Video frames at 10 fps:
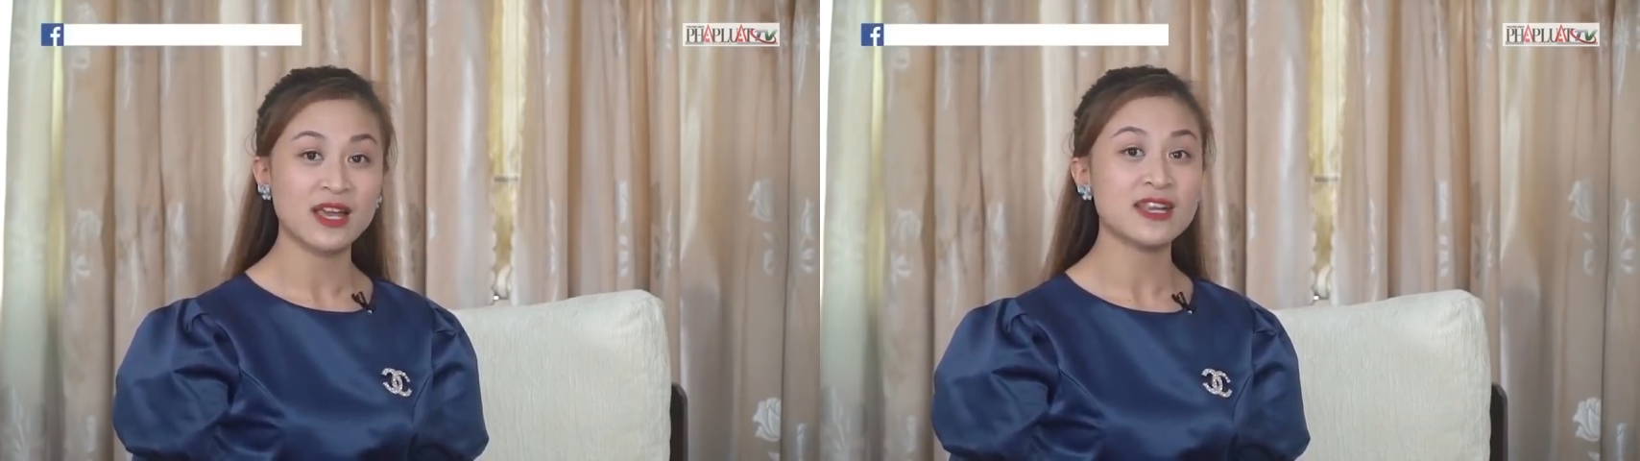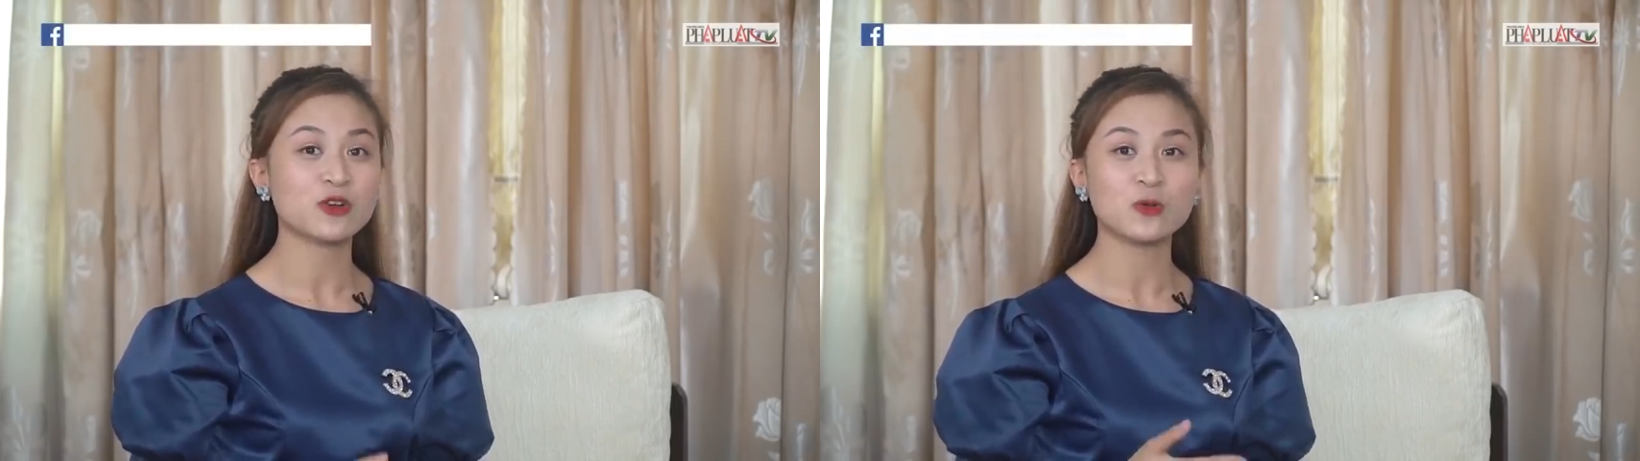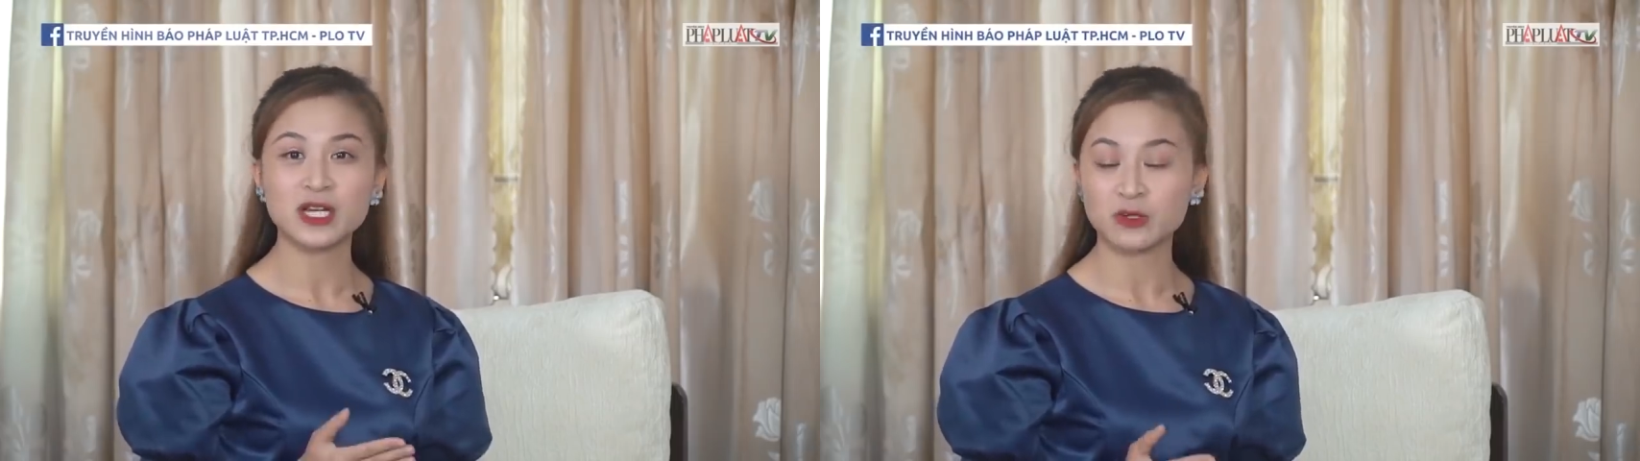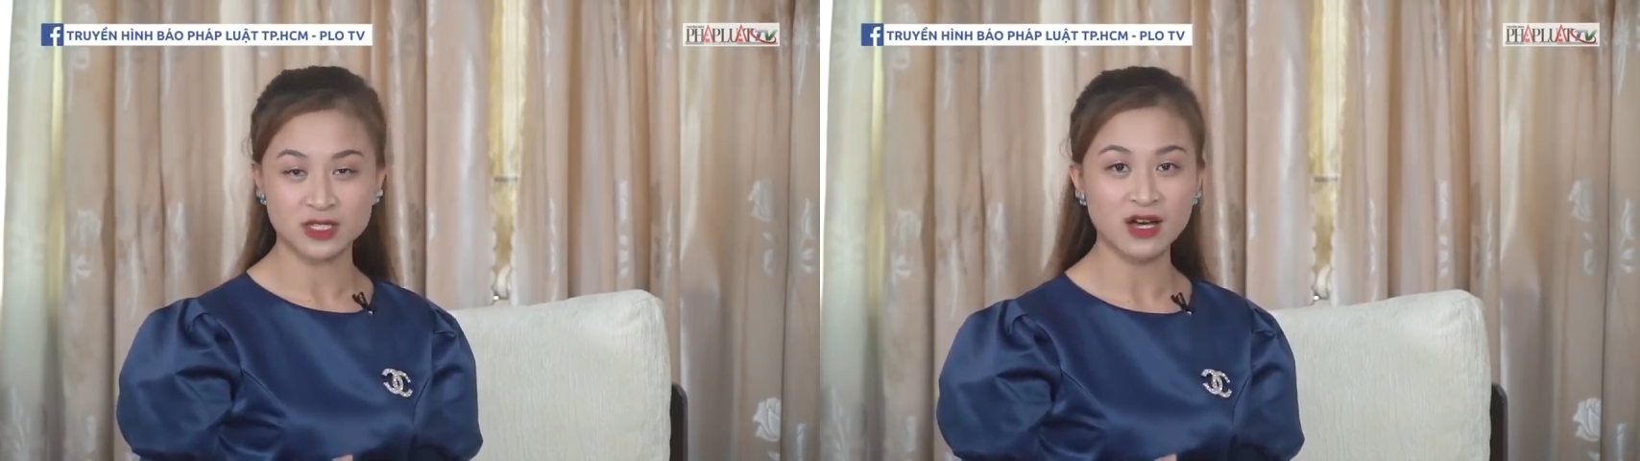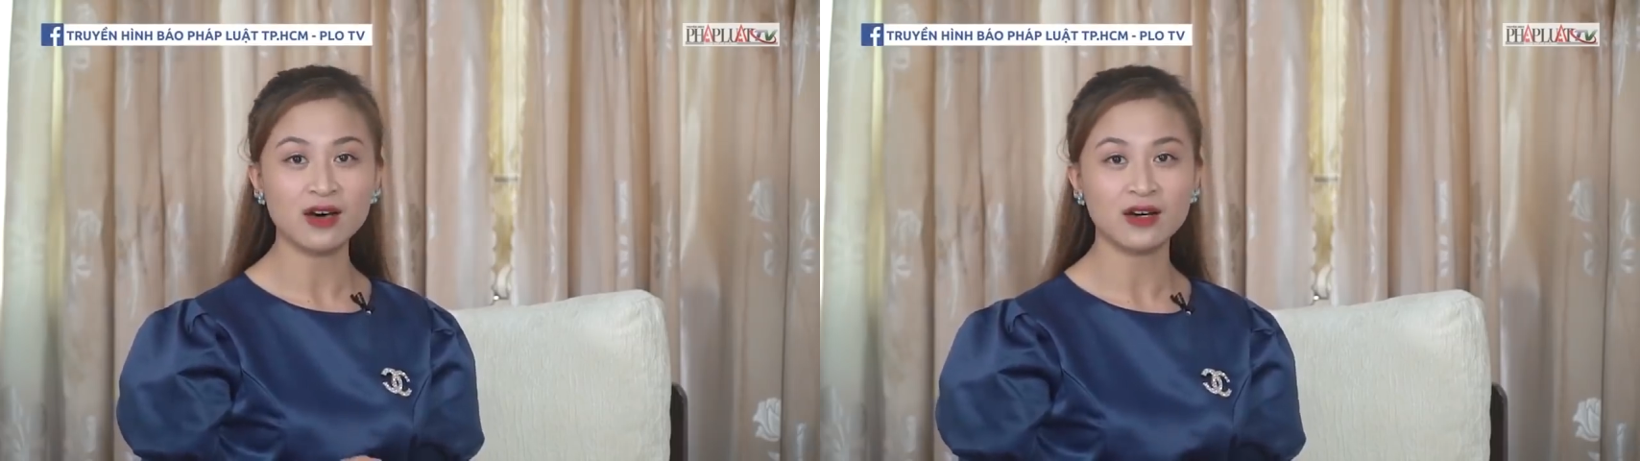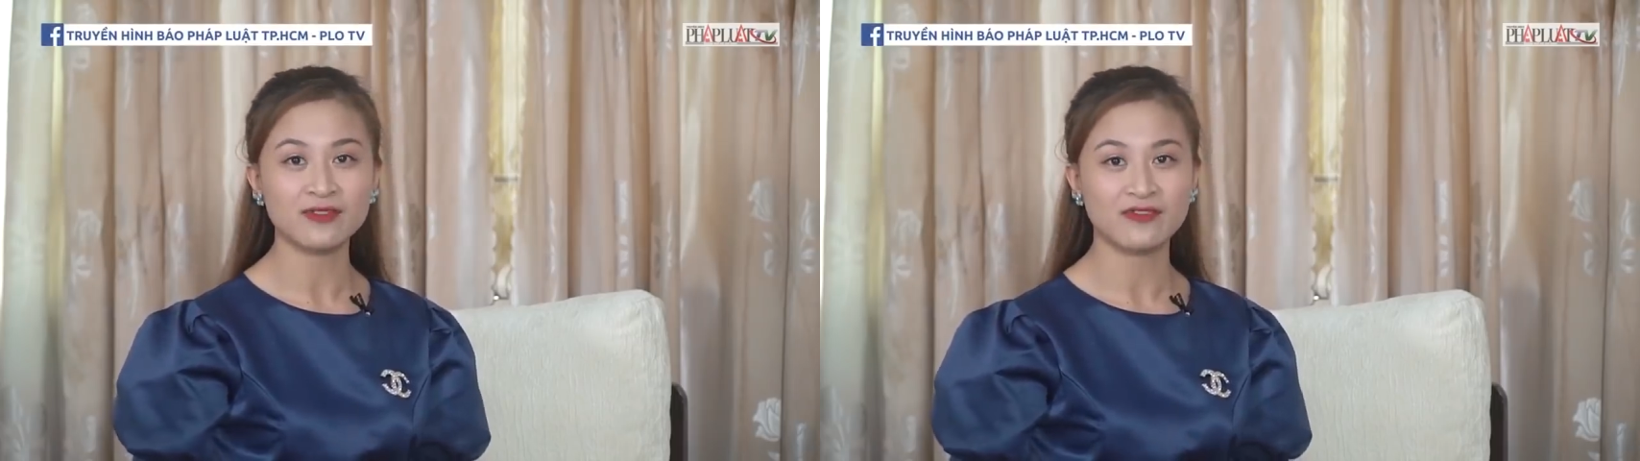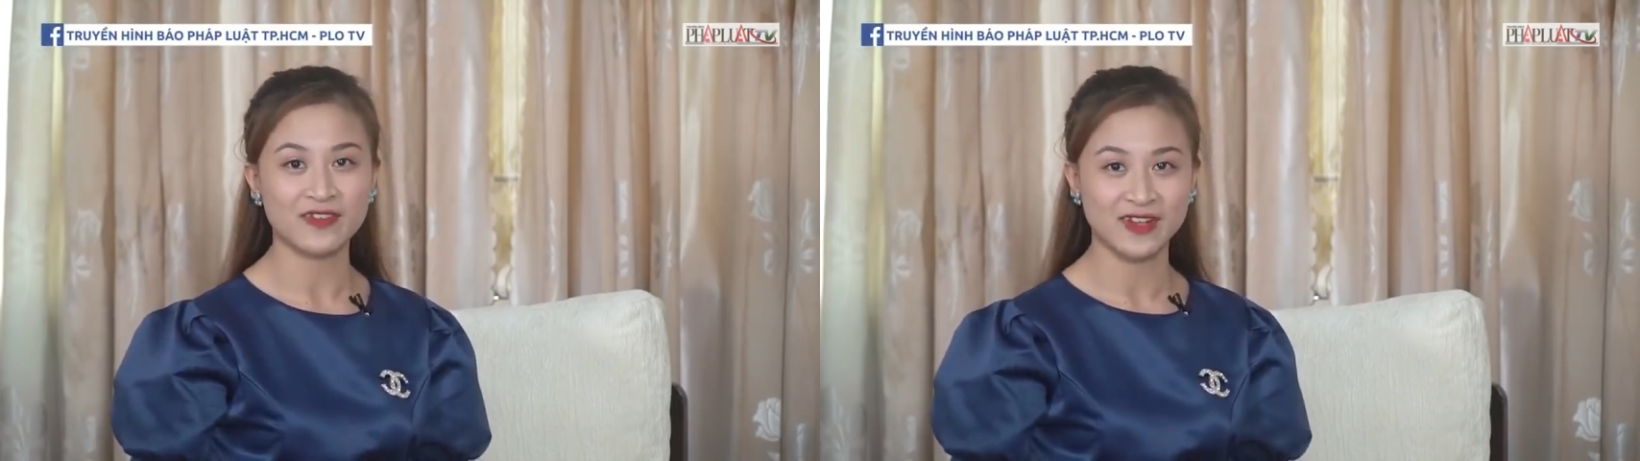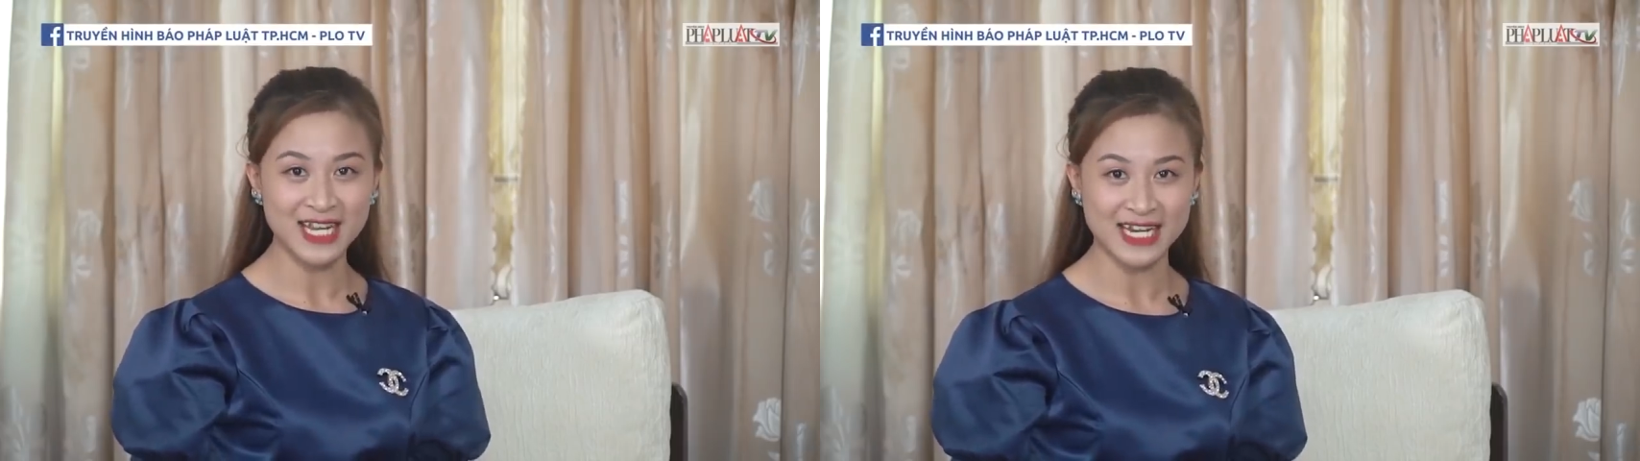để cùng hiểu rõ hơn
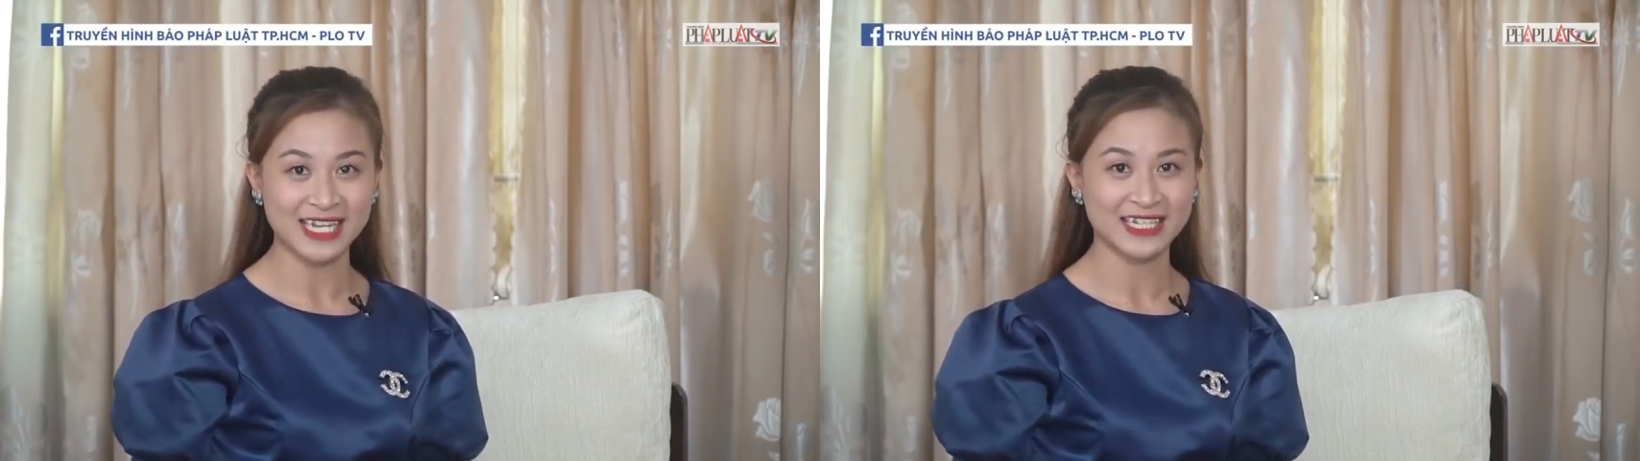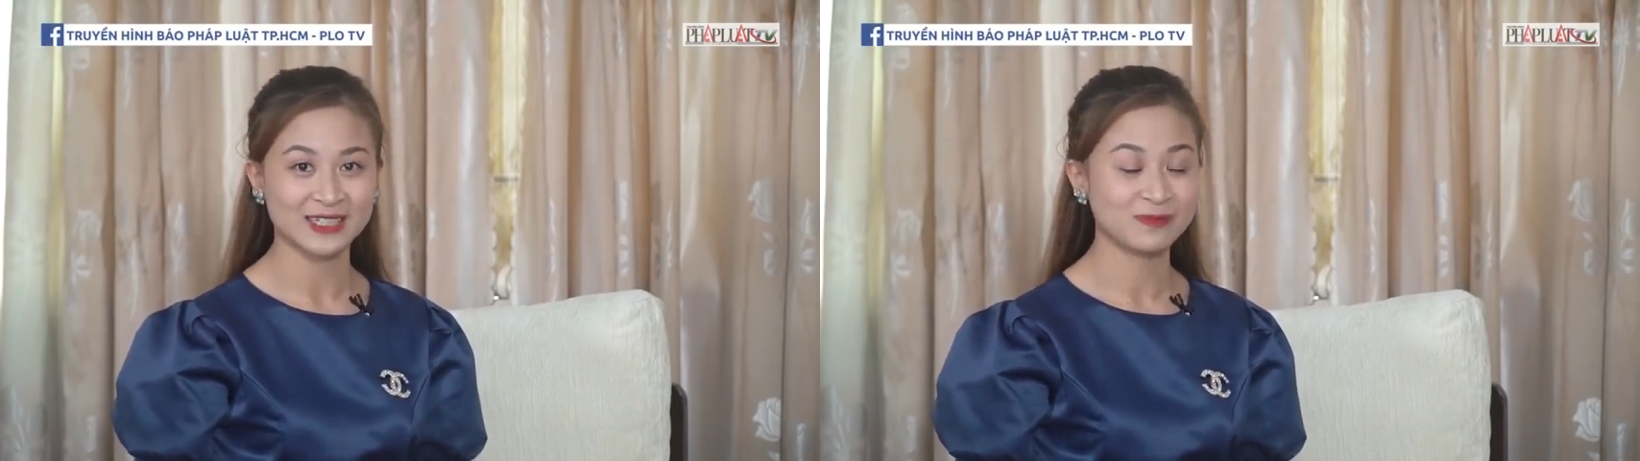về vấn đề này.